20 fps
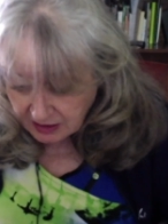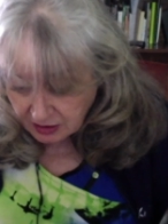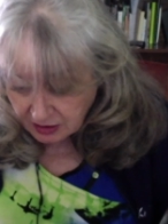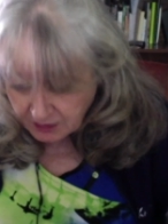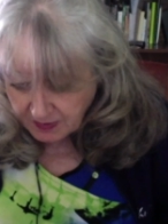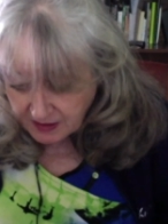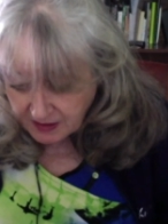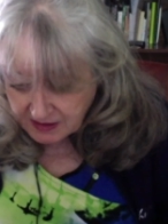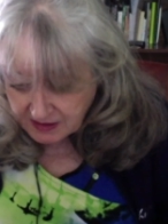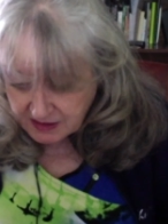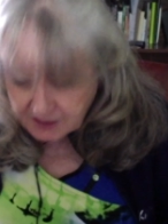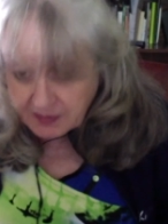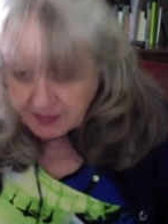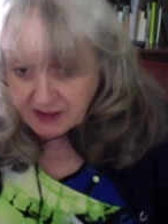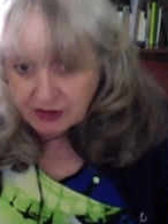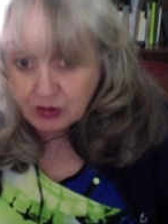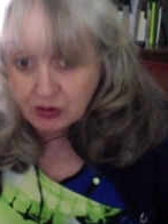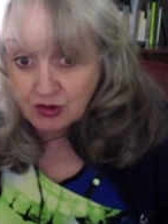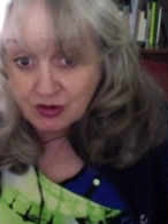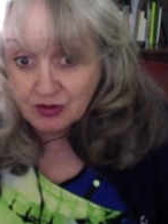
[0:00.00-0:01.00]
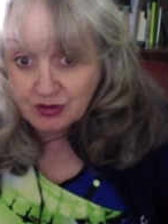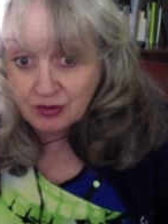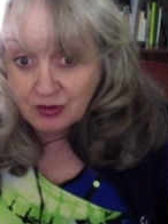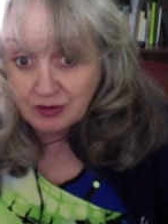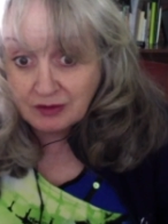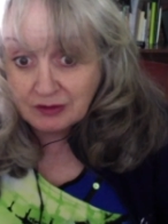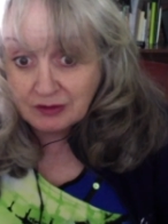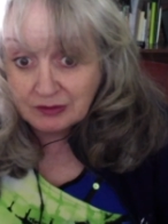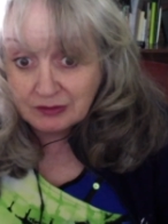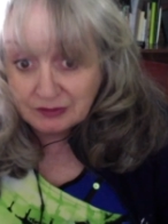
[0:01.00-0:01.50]
part, c'est presque ça.
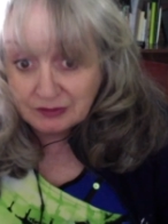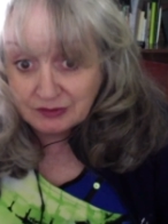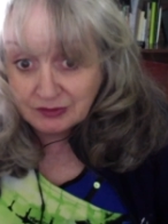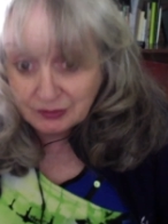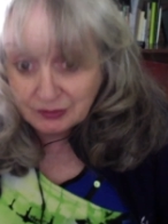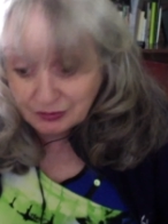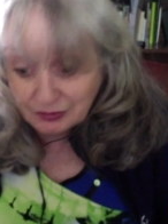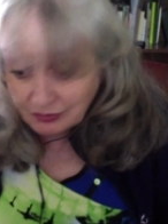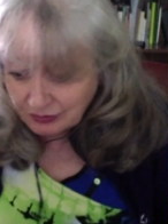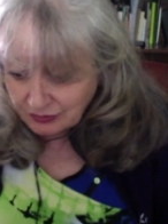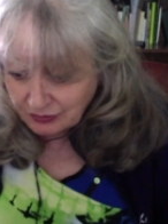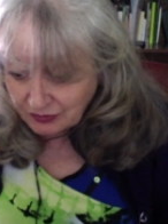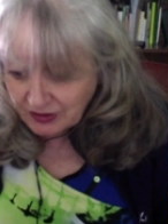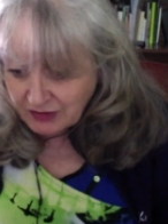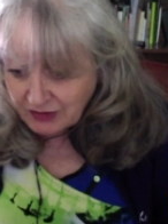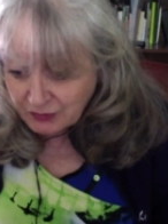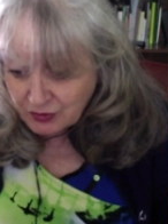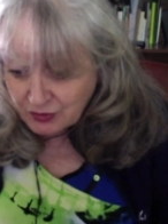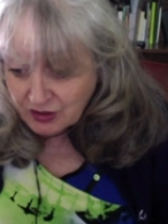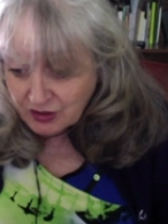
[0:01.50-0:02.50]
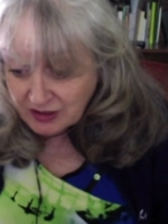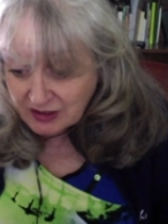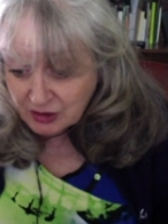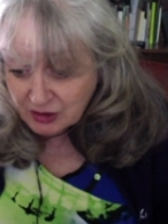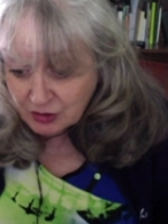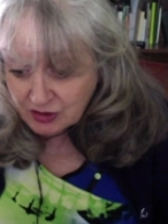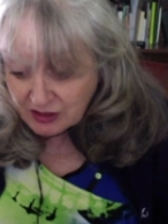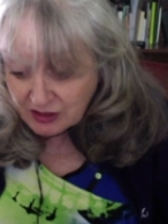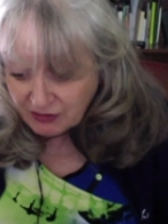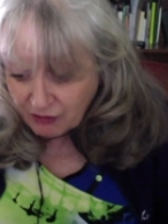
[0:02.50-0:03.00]
Euh, voyez-vous, il y a des choses
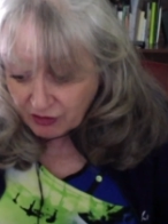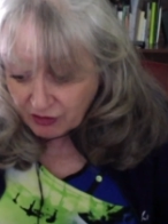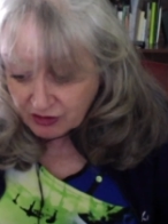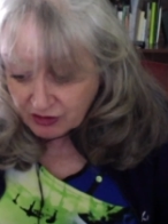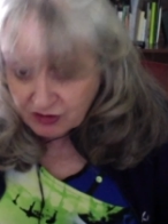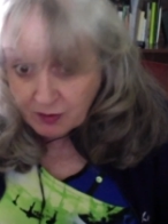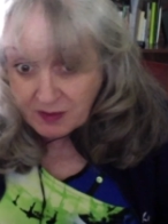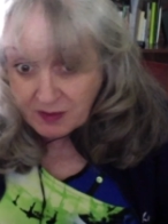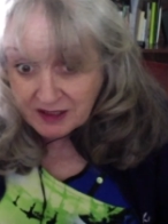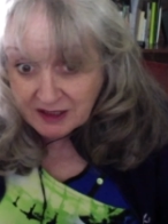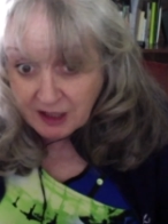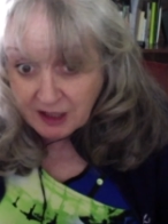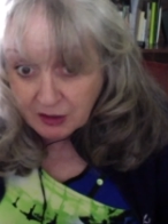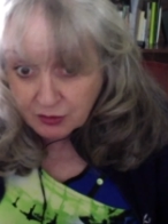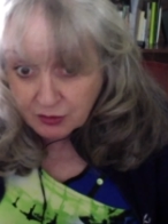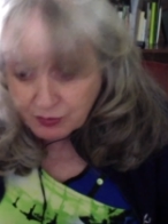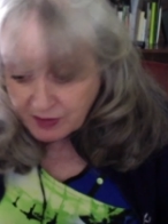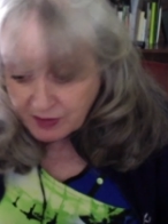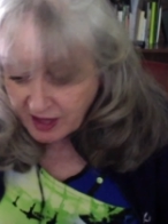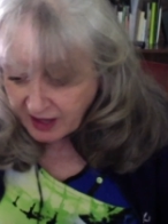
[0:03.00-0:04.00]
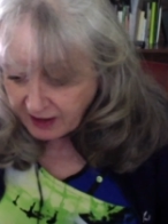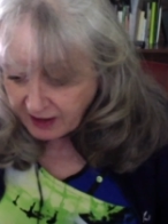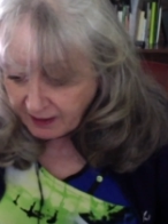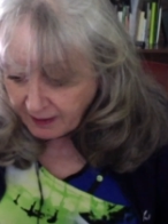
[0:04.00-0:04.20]
qui vont se mettre en lumière.